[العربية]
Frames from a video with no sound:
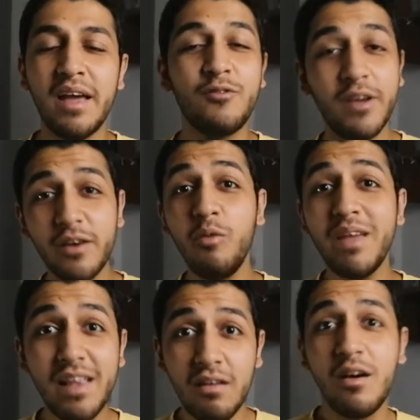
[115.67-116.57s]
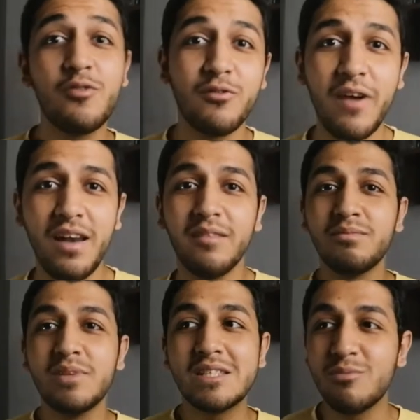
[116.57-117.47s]
فكرة هو بيجي لك كفر فعلا
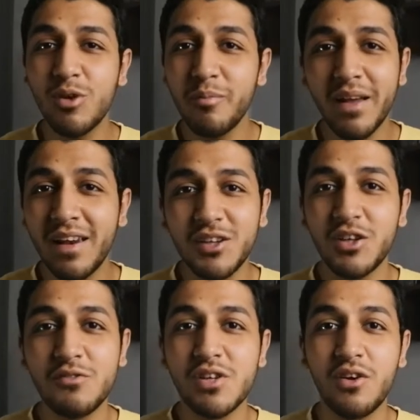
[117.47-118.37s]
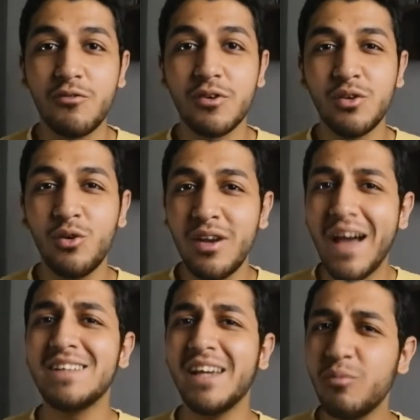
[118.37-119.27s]
بس ممكن ما يجيلكش نفس الكفر تقول لي
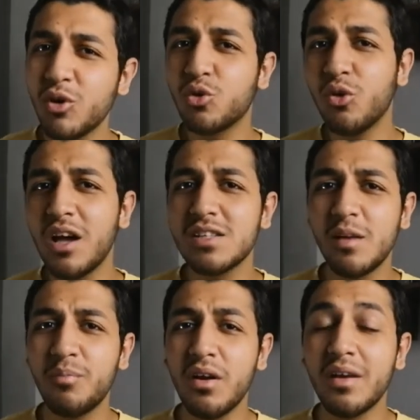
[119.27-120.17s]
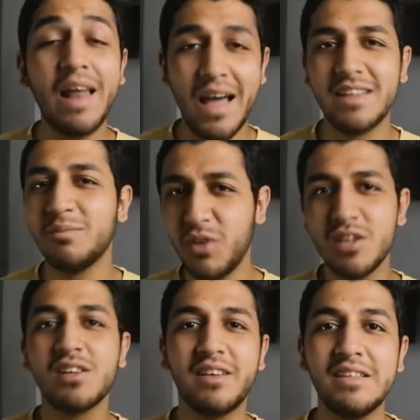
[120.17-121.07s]
عادي يعني ممكن تكون حصلت مره لا دي
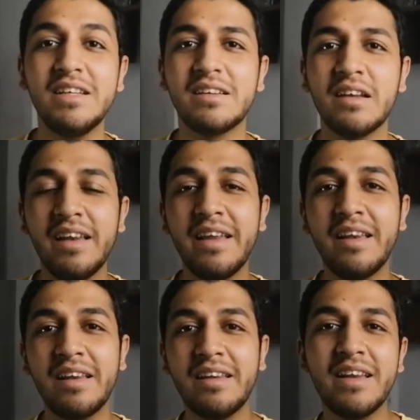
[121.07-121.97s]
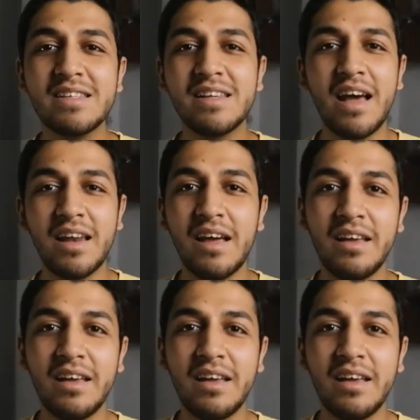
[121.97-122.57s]
بتحصل كتير ان الناس اللي على